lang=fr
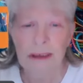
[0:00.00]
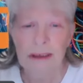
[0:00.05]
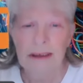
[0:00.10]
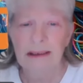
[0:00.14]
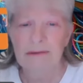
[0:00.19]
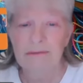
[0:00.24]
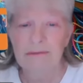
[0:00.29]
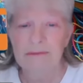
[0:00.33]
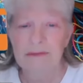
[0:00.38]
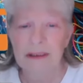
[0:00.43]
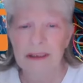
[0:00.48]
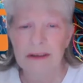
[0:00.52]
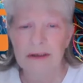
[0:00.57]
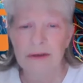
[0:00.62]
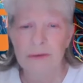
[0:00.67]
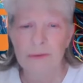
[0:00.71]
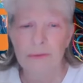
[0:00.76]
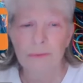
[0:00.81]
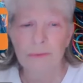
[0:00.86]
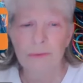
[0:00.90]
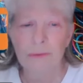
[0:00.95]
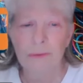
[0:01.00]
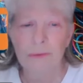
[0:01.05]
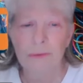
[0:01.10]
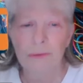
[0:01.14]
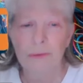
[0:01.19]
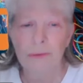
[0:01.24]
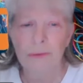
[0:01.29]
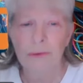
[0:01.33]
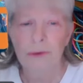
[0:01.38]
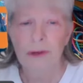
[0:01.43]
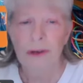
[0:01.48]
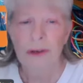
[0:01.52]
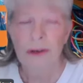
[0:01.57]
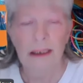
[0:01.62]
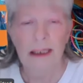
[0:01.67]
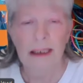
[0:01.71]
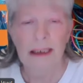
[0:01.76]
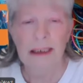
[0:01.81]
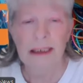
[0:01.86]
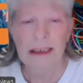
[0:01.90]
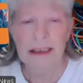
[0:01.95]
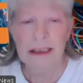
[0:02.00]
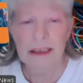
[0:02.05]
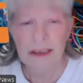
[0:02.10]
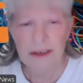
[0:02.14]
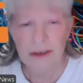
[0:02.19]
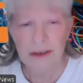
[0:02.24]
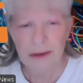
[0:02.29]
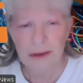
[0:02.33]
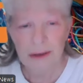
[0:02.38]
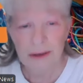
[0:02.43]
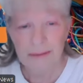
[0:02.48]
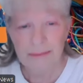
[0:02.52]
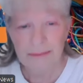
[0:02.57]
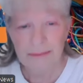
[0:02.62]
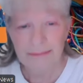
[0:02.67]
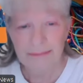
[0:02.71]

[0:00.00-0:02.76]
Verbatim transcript: traversent toutes deux la ligne